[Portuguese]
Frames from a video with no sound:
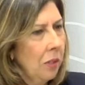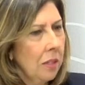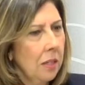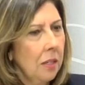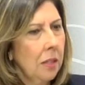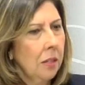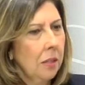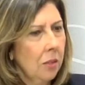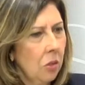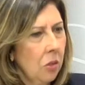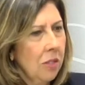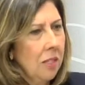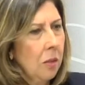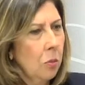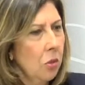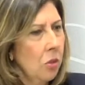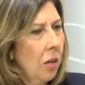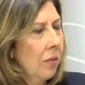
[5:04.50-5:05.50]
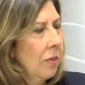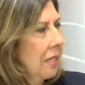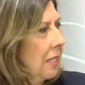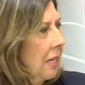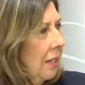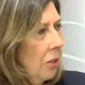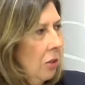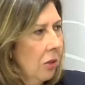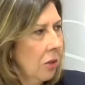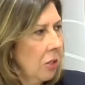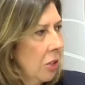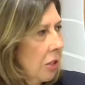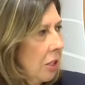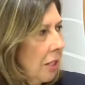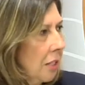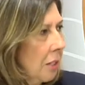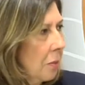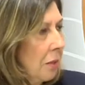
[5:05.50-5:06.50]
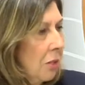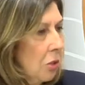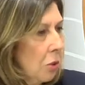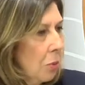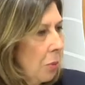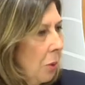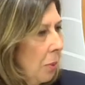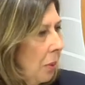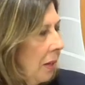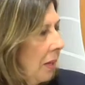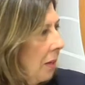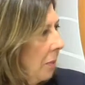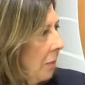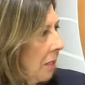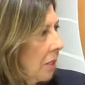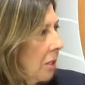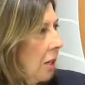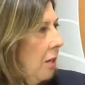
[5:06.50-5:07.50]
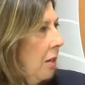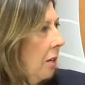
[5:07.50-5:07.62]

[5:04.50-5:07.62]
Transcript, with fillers: é nós temos novas tecnologias, mas os problemas